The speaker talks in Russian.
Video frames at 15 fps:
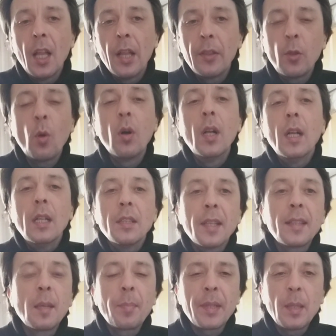Но
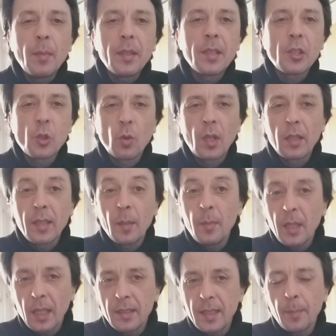надо понимать, что когда
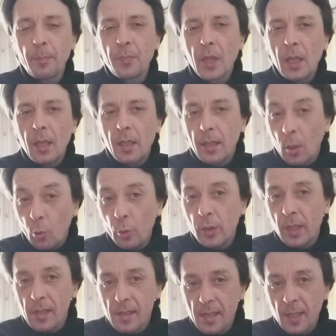мы хотим
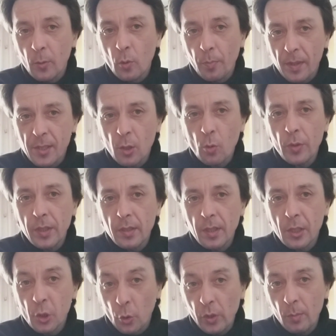какую-то сцену построить,
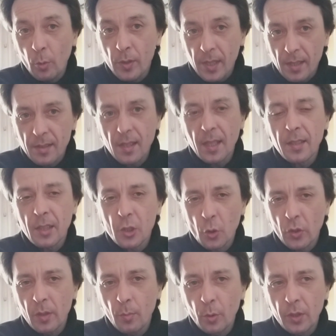что-нибудь создать,
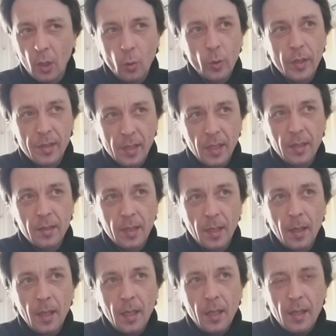что-нибудь такое, знаете,
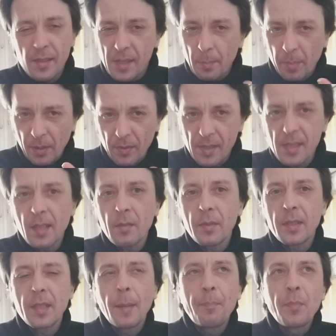
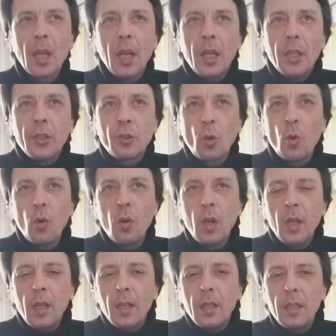симпровизировать, то
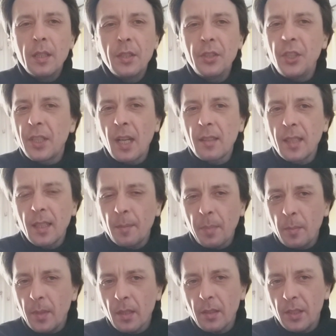никогда,
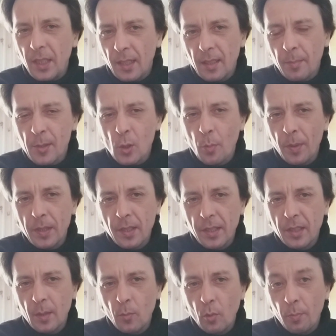например, не надо поступать к
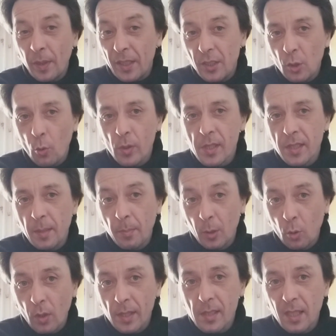этому по-идиотски,
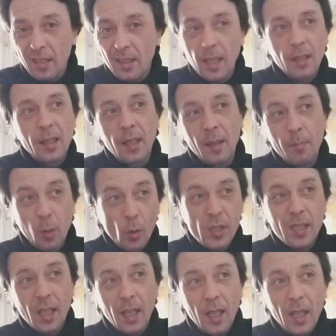по-дурацки так,
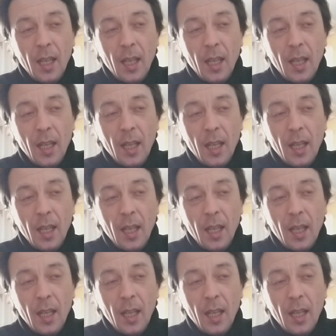просто